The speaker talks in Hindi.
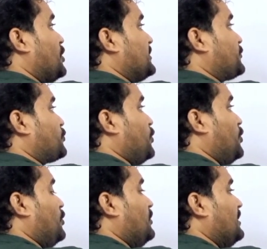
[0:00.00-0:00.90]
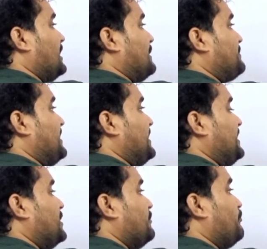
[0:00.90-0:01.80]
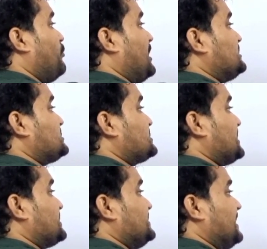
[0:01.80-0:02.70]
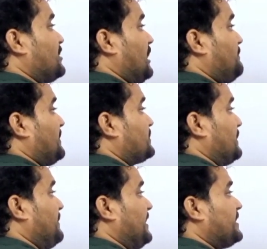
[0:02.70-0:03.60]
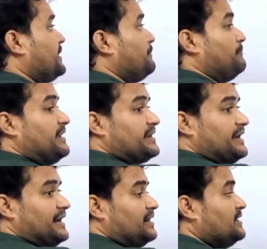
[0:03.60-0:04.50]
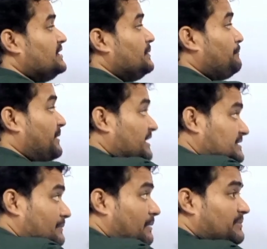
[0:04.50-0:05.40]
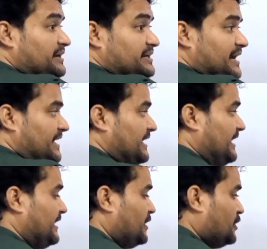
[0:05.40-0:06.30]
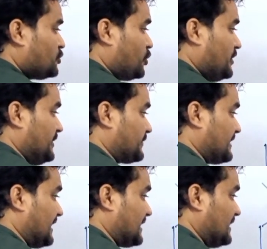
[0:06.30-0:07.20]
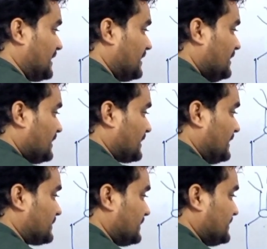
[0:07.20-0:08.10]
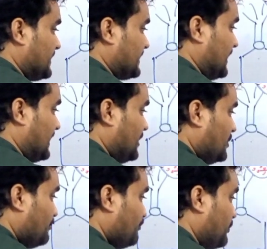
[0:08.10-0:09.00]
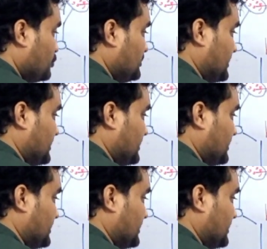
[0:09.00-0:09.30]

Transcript: और इसको हमने मॉइस्ट कर दिया कॉपर सल्फेट भीग गया फिर जब हम हीट करेंगे तो इसका कलर कैसा दिखेगा ब्लू